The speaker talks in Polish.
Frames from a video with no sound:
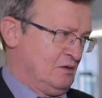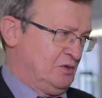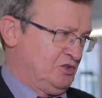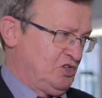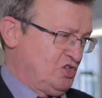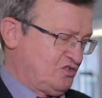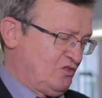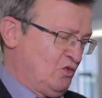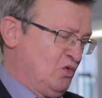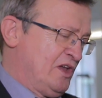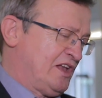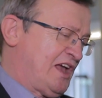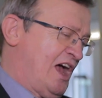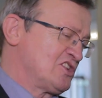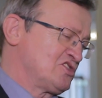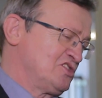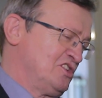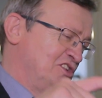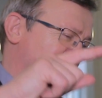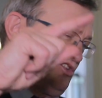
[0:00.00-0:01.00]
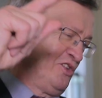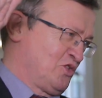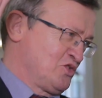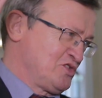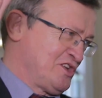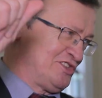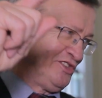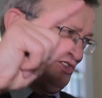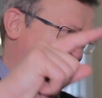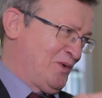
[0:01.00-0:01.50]
Też u lekarzy
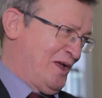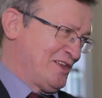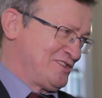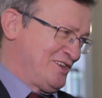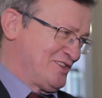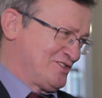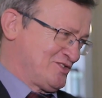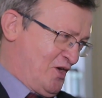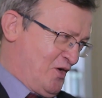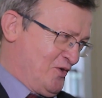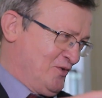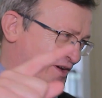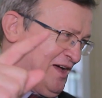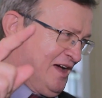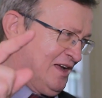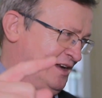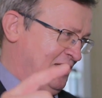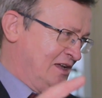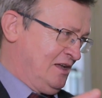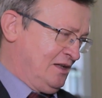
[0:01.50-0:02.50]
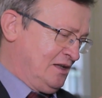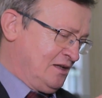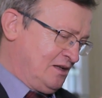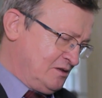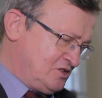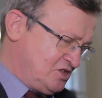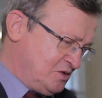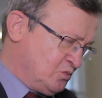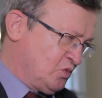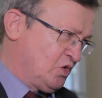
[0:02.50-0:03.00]
różne sytuacje są, ale
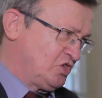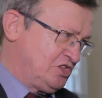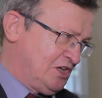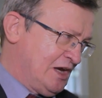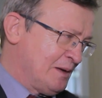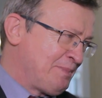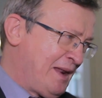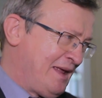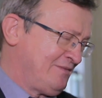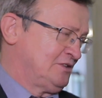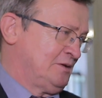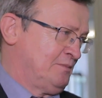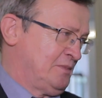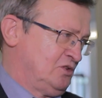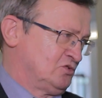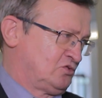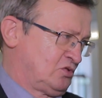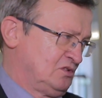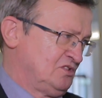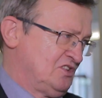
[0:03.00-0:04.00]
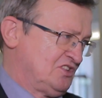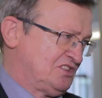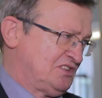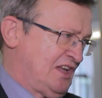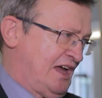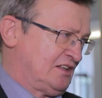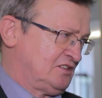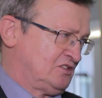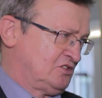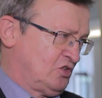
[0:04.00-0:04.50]
ci młodzi naprawdę mają trudny
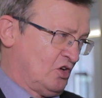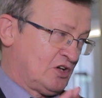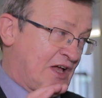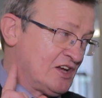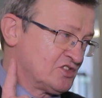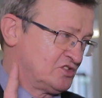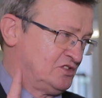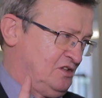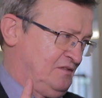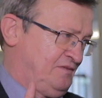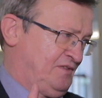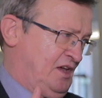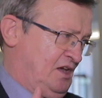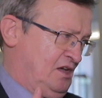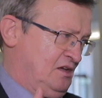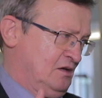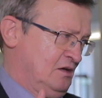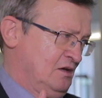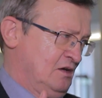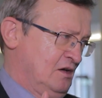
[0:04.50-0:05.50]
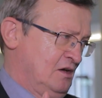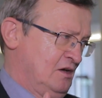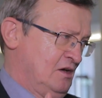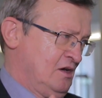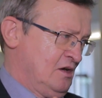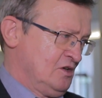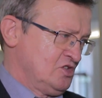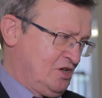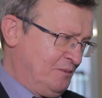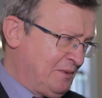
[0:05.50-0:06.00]
start. To każdy wie.
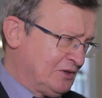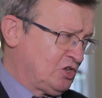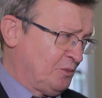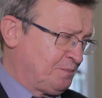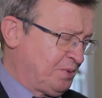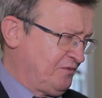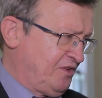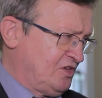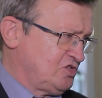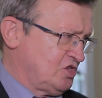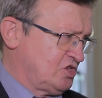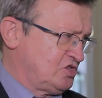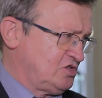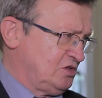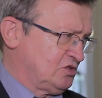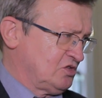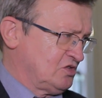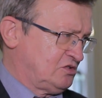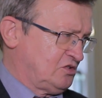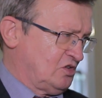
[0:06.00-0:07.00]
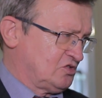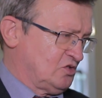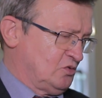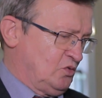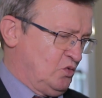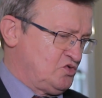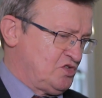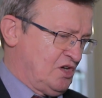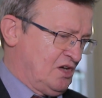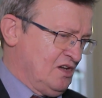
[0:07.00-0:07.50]
Trzeba to powiedzieć, to, to
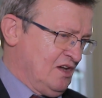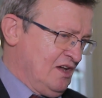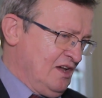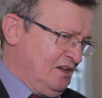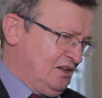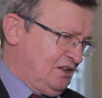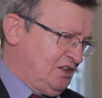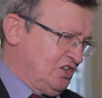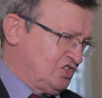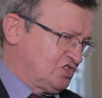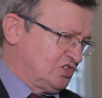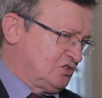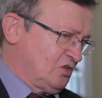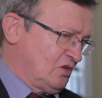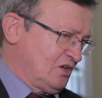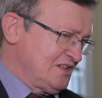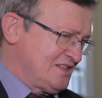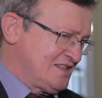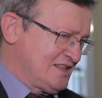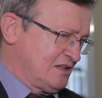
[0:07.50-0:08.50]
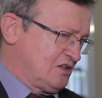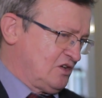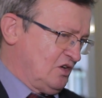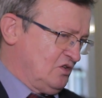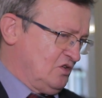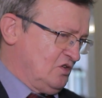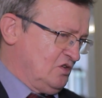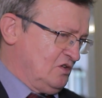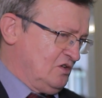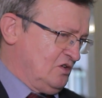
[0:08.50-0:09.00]
są ludzie i jeszcze to
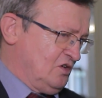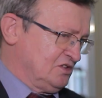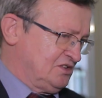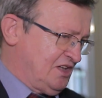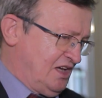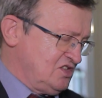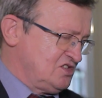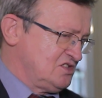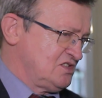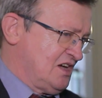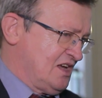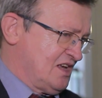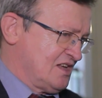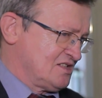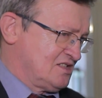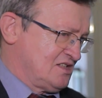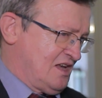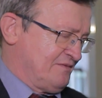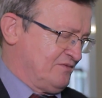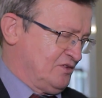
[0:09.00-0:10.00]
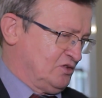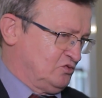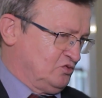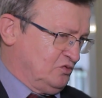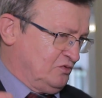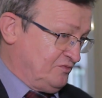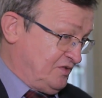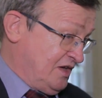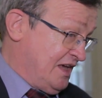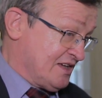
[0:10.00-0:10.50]
ryzyko odejścia z
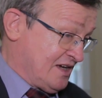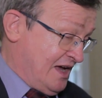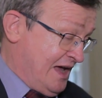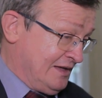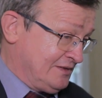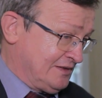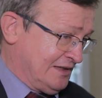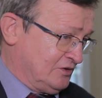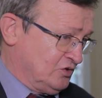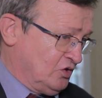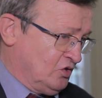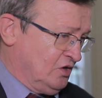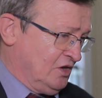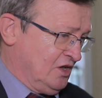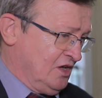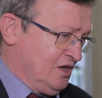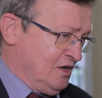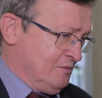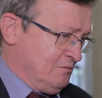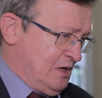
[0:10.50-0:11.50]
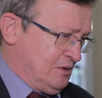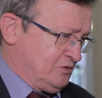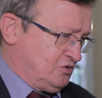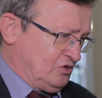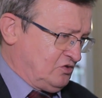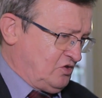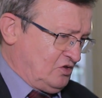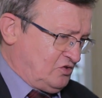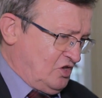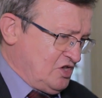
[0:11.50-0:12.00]
zawodu, wyjechania, no, no
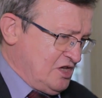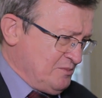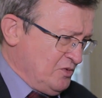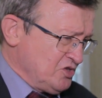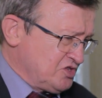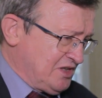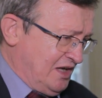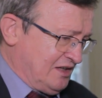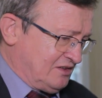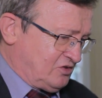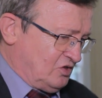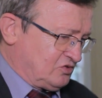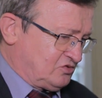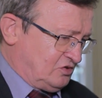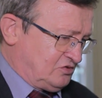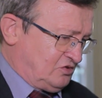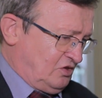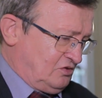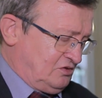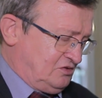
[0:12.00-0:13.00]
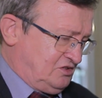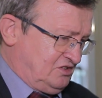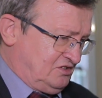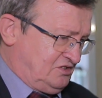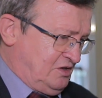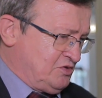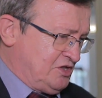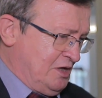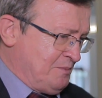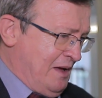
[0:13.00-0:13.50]
to, to, to nie można to, to,
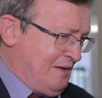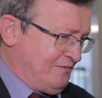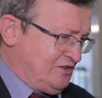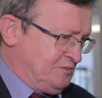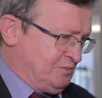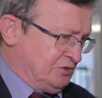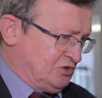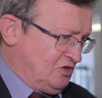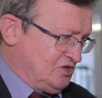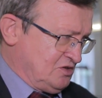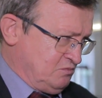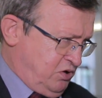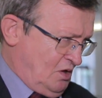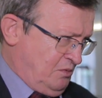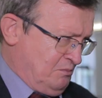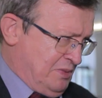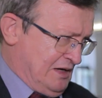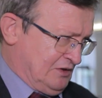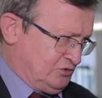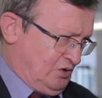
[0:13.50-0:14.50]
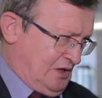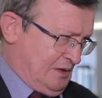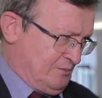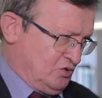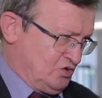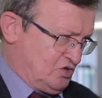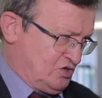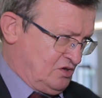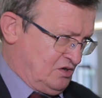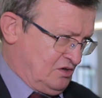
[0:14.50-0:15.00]
tym się bawić, bo to jest bomba, która
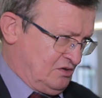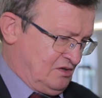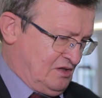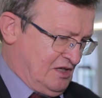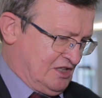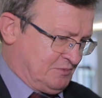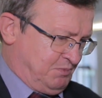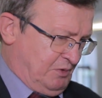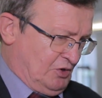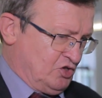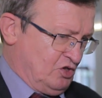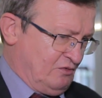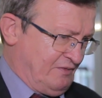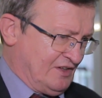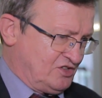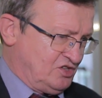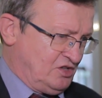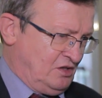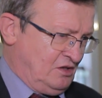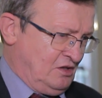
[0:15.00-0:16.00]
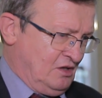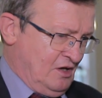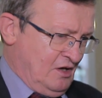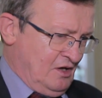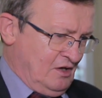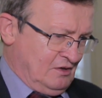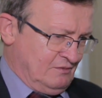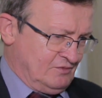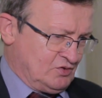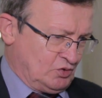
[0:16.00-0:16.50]
może eksplodować i
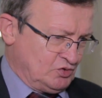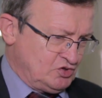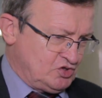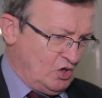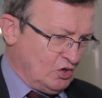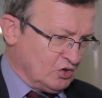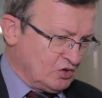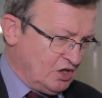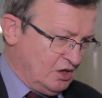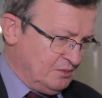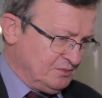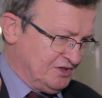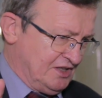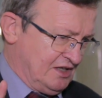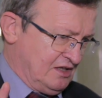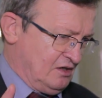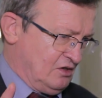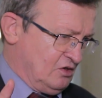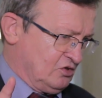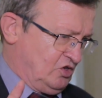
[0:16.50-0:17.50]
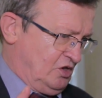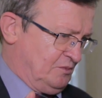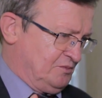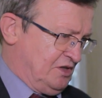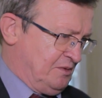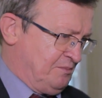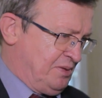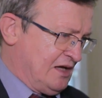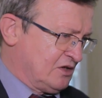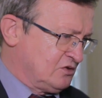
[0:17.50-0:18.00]
wyrządzić ogromne,
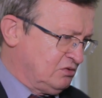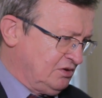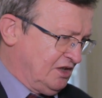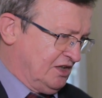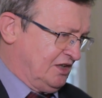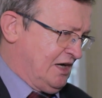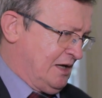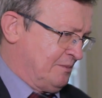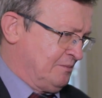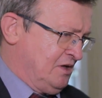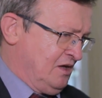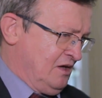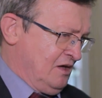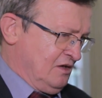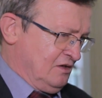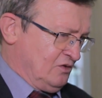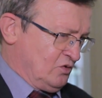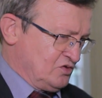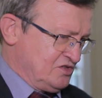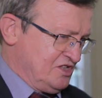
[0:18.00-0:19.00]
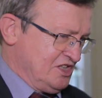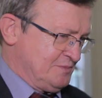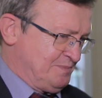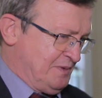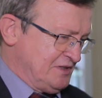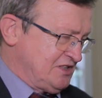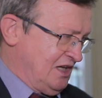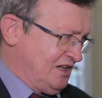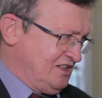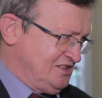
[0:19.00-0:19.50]
ogromne. Brakuje nam różnych
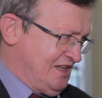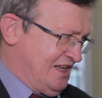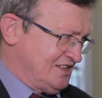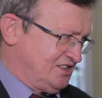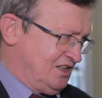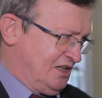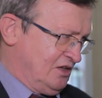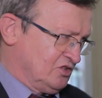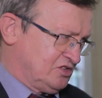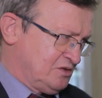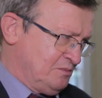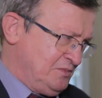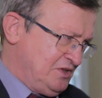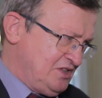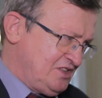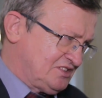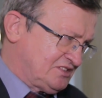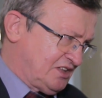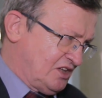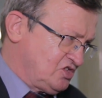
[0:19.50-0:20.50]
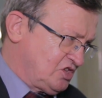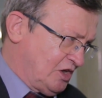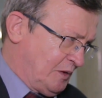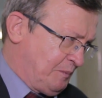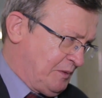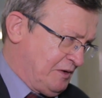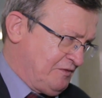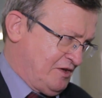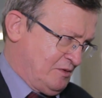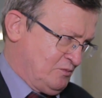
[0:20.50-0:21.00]
specjalizacji, ale o tym minister
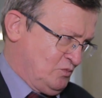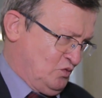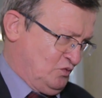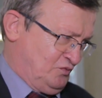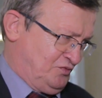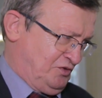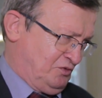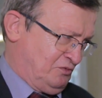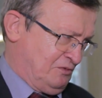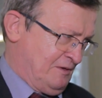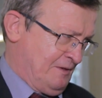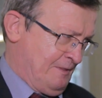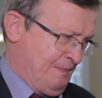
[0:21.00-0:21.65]
cierpliwie mówił.